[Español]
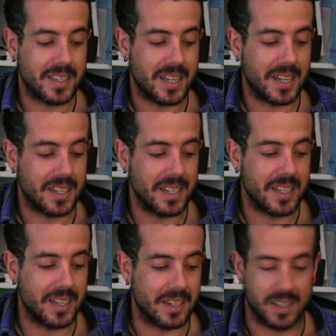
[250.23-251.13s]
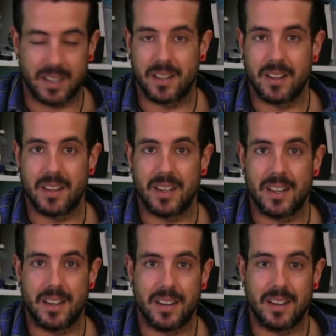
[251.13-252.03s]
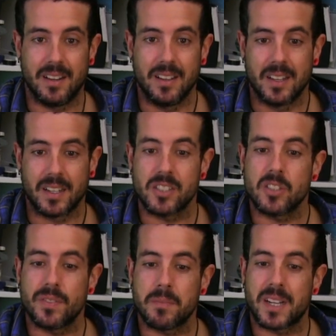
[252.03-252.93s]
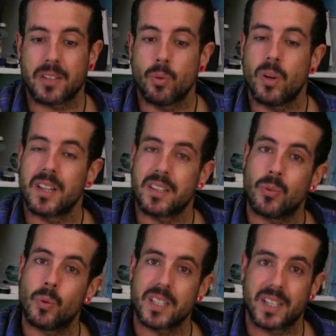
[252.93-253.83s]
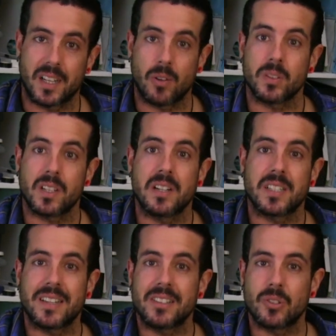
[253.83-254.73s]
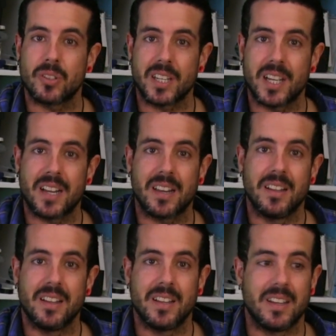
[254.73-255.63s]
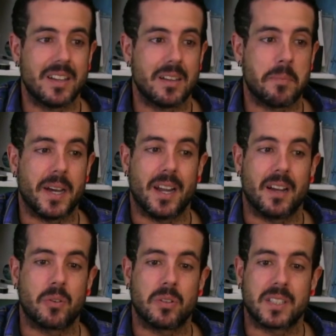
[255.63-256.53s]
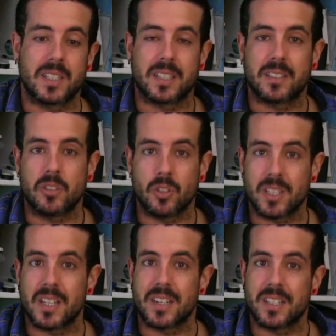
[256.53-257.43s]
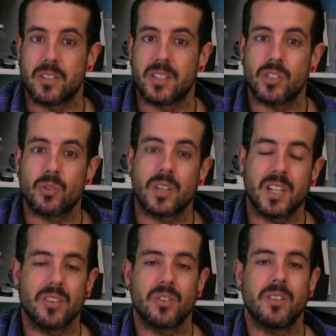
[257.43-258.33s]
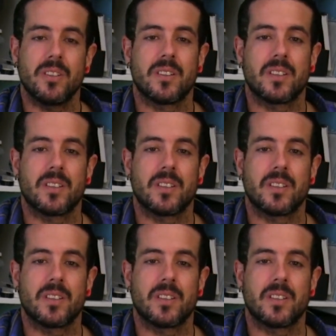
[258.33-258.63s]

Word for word: de ahí, el, Christopher McDougall te cuenta que ha encontrado el santo grial para no tener lesiones corriendo,